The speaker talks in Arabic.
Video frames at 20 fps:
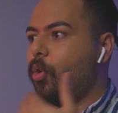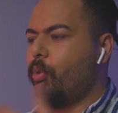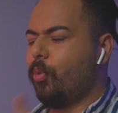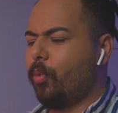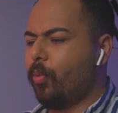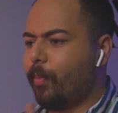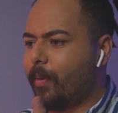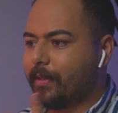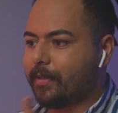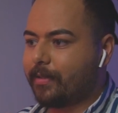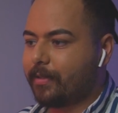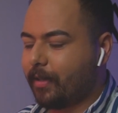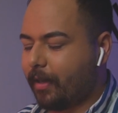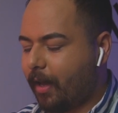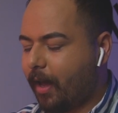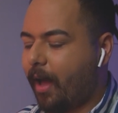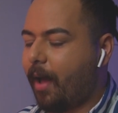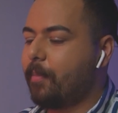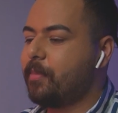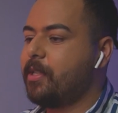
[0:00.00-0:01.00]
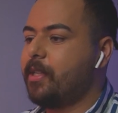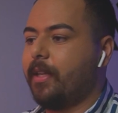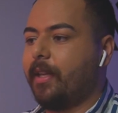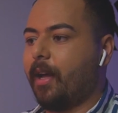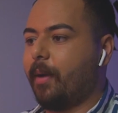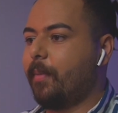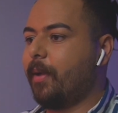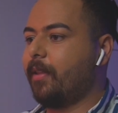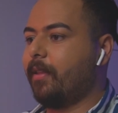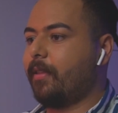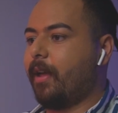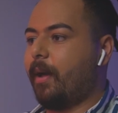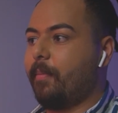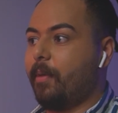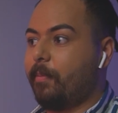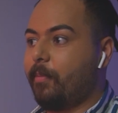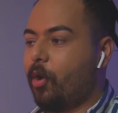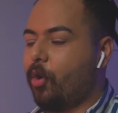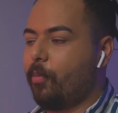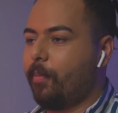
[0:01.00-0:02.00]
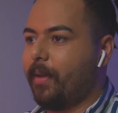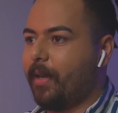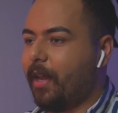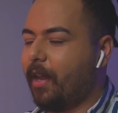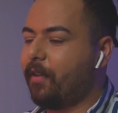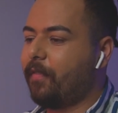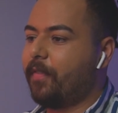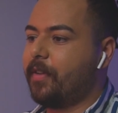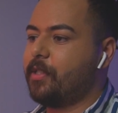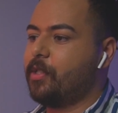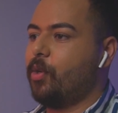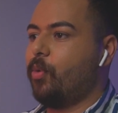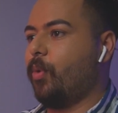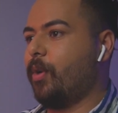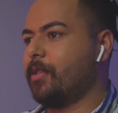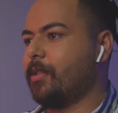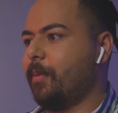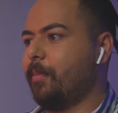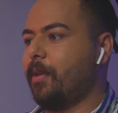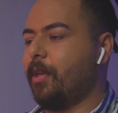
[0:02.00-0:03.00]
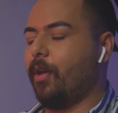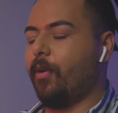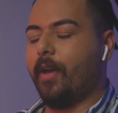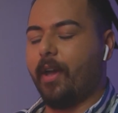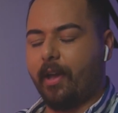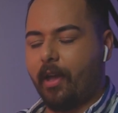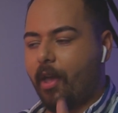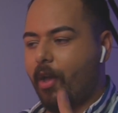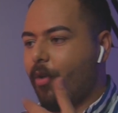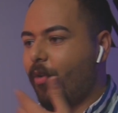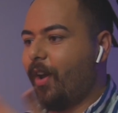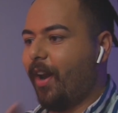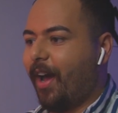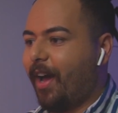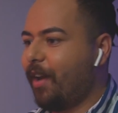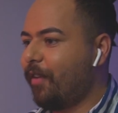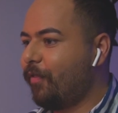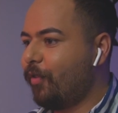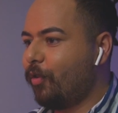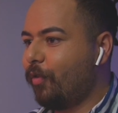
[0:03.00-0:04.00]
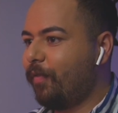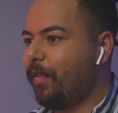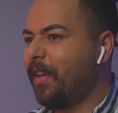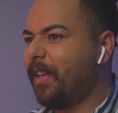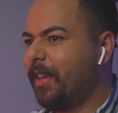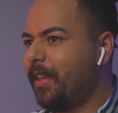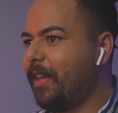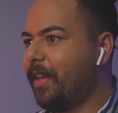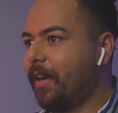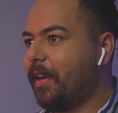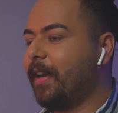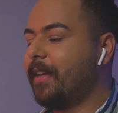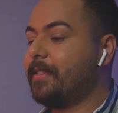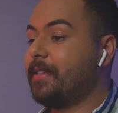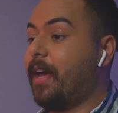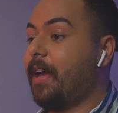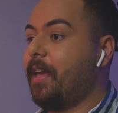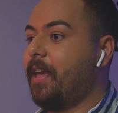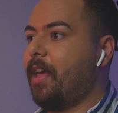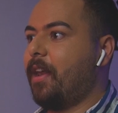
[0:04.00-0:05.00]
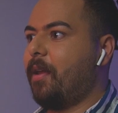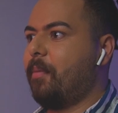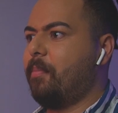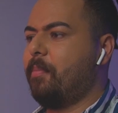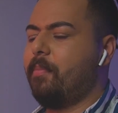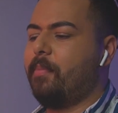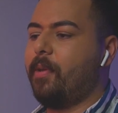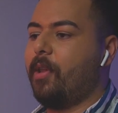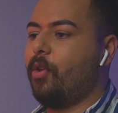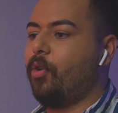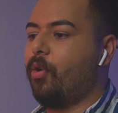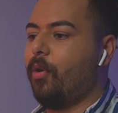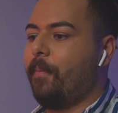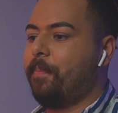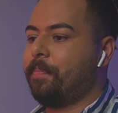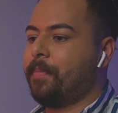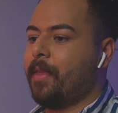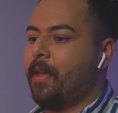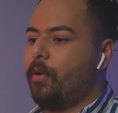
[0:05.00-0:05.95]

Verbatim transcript: و وبس اهم شيء انك ما تتعامل معه بنرفزه وعصبيه وهيك وانا عارف انه في كتير ناس احيانا بانه